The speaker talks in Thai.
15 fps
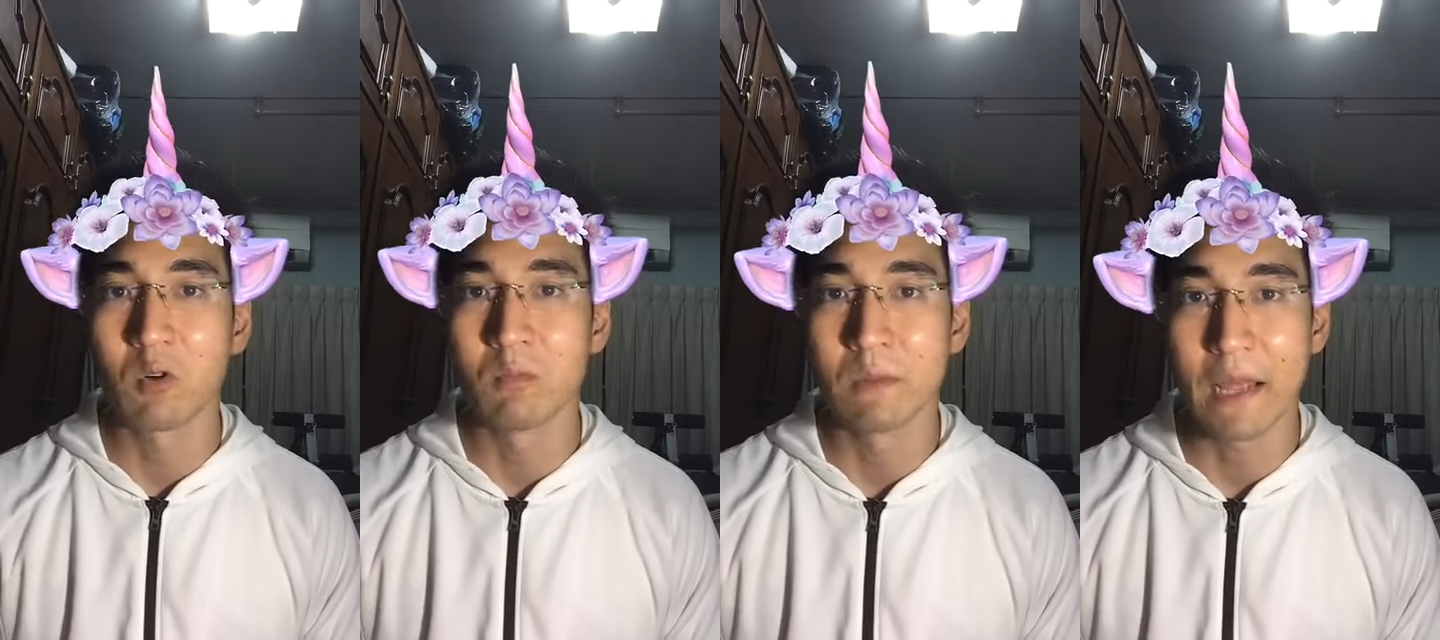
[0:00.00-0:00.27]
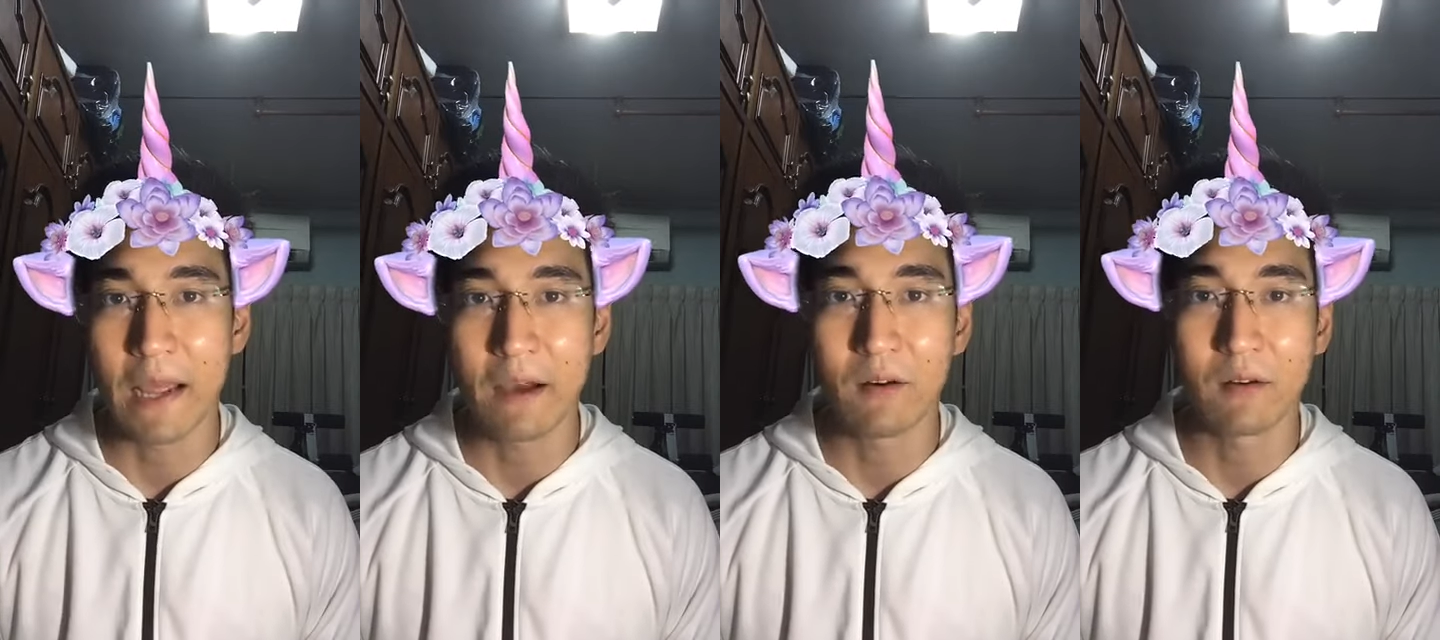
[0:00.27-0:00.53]
คลุม
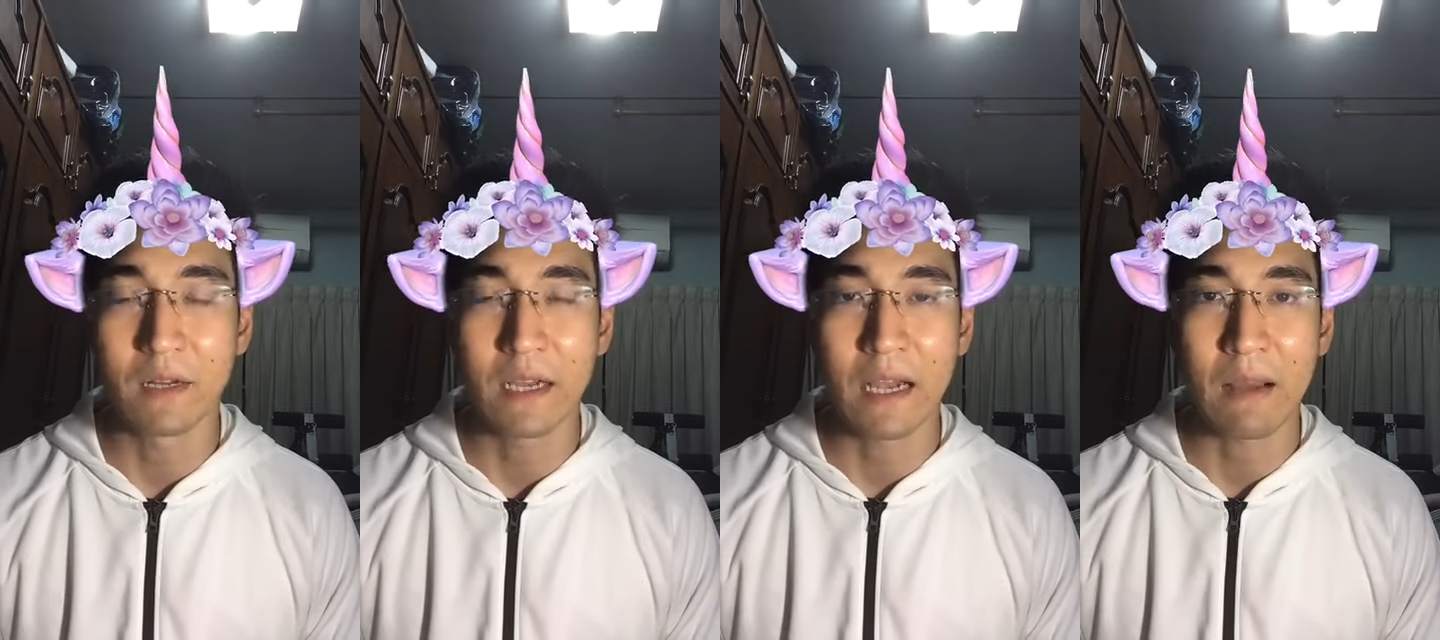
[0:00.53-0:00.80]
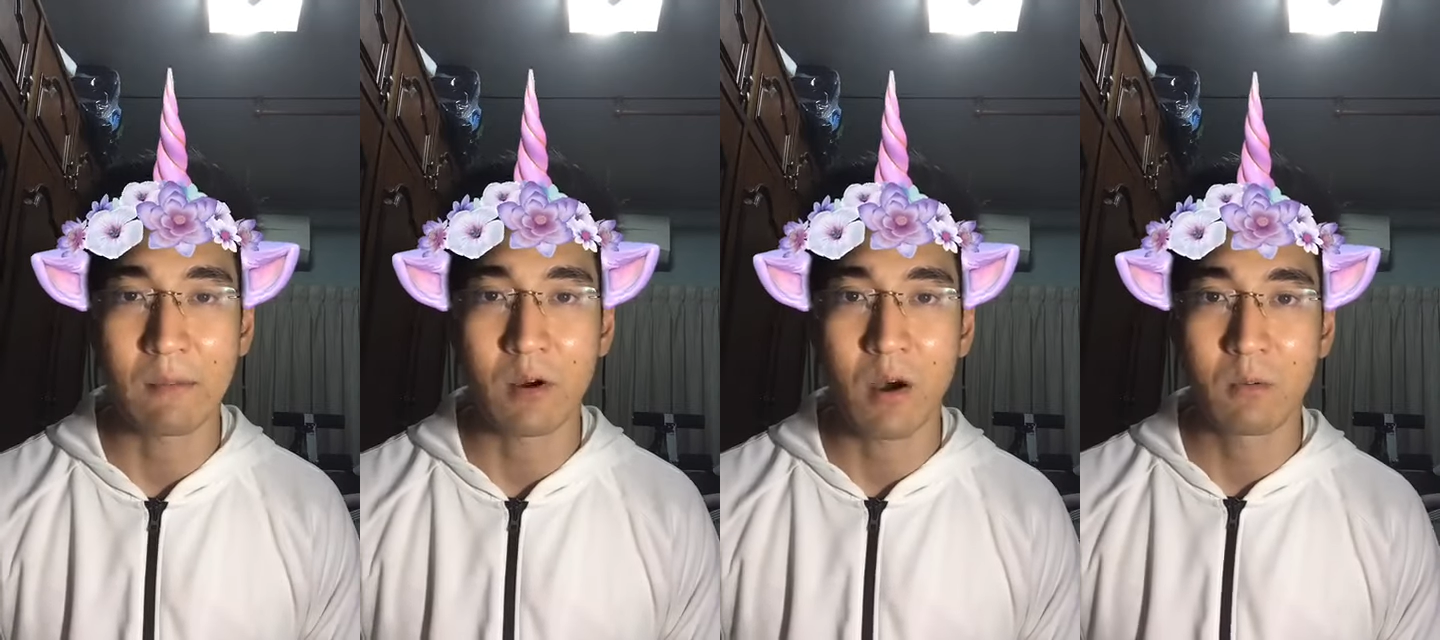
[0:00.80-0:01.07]
แล้วนะค
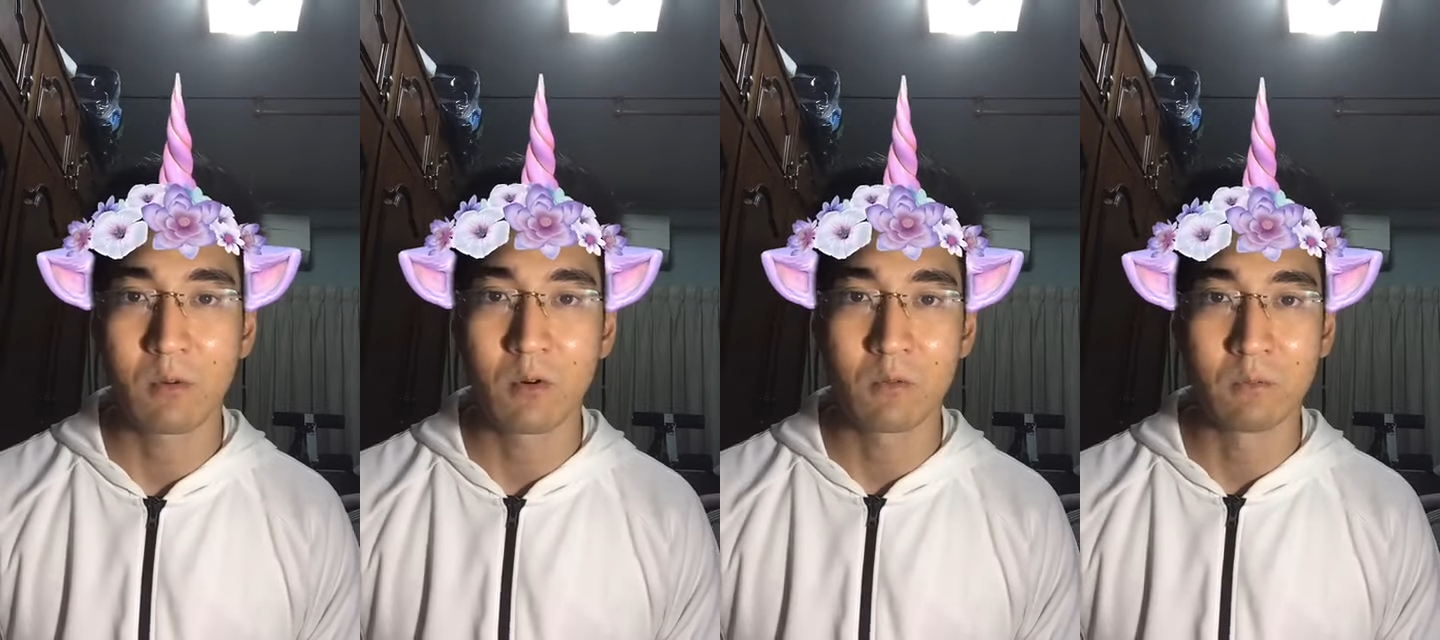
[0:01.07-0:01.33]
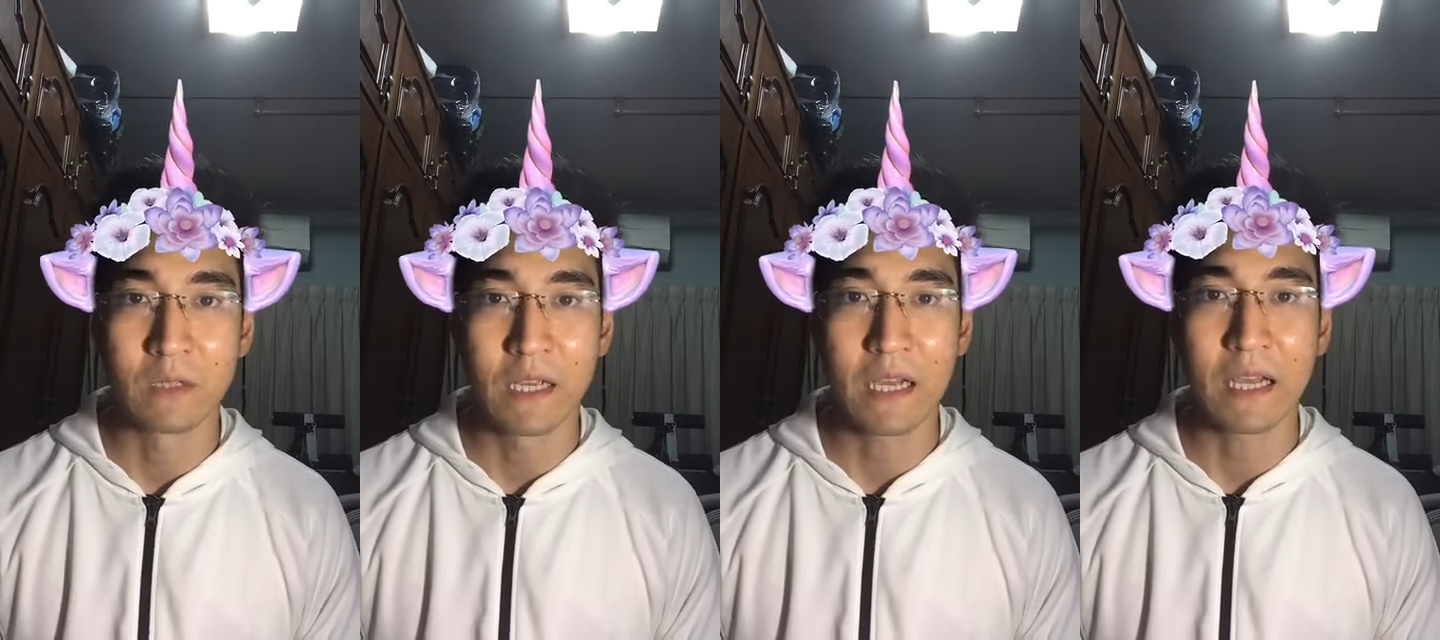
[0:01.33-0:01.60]
รับ ครอบคลุ
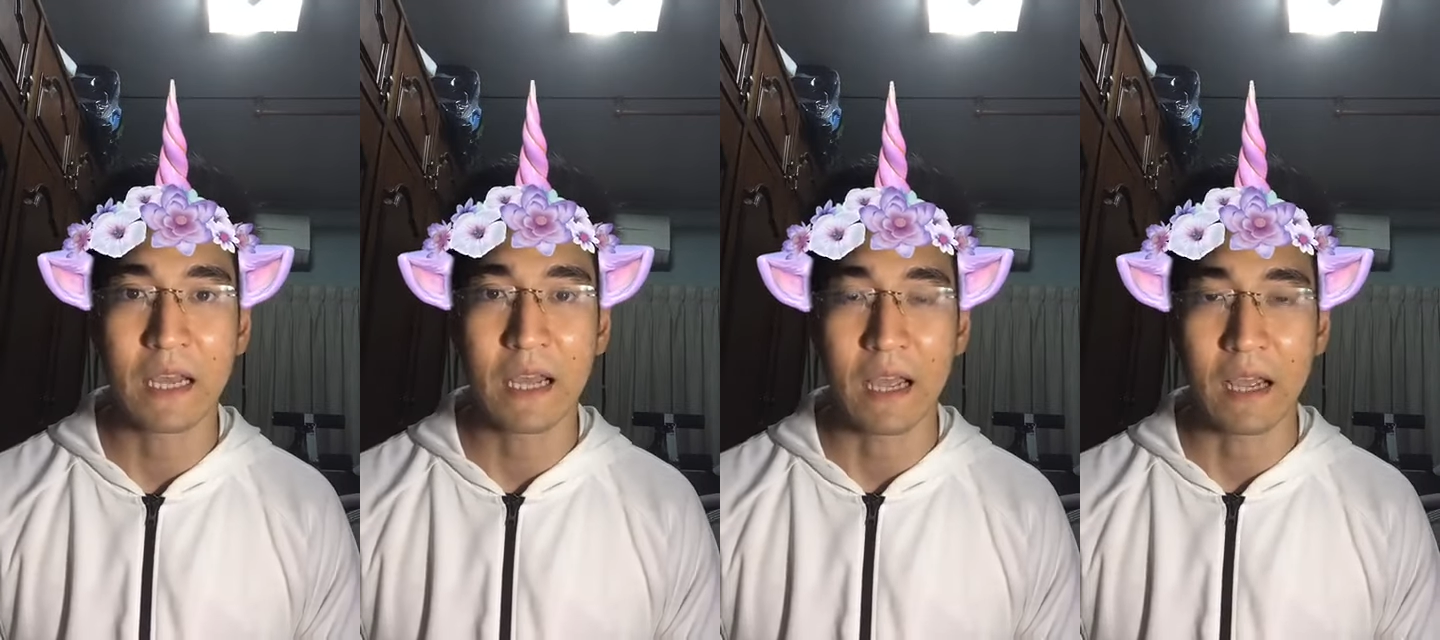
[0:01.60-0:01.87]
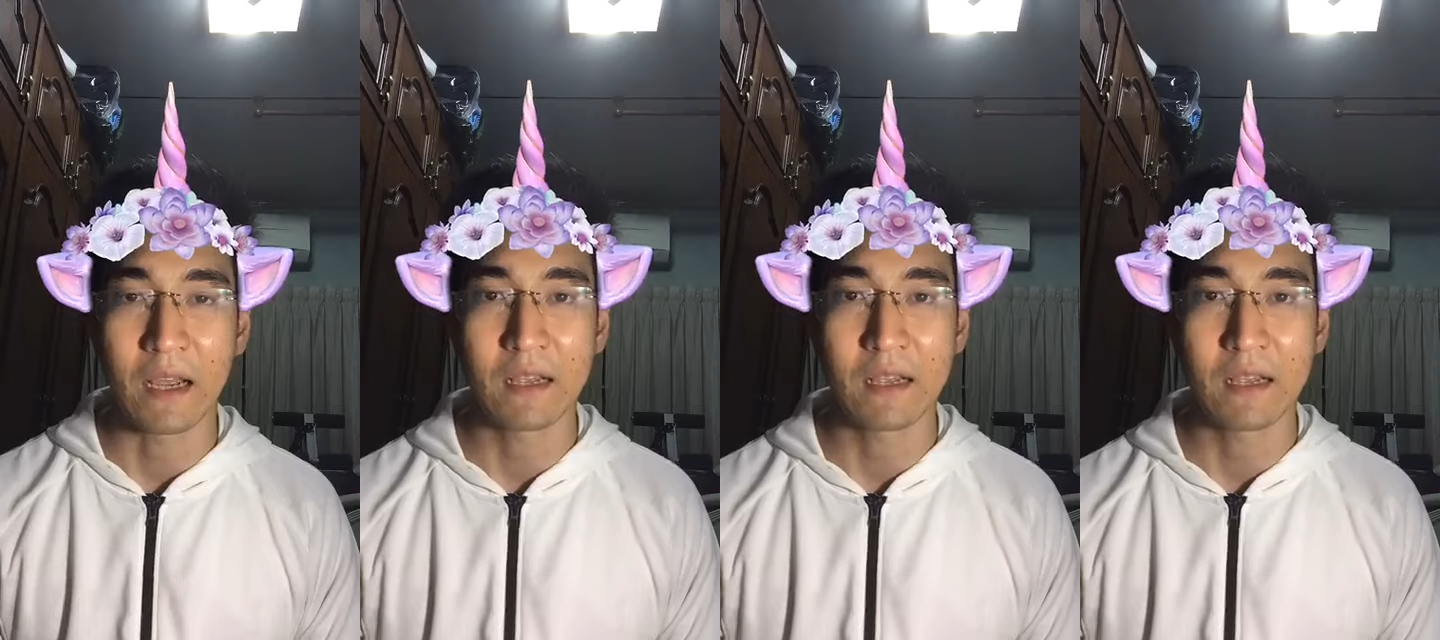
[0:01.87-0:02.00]
มเนื้อหา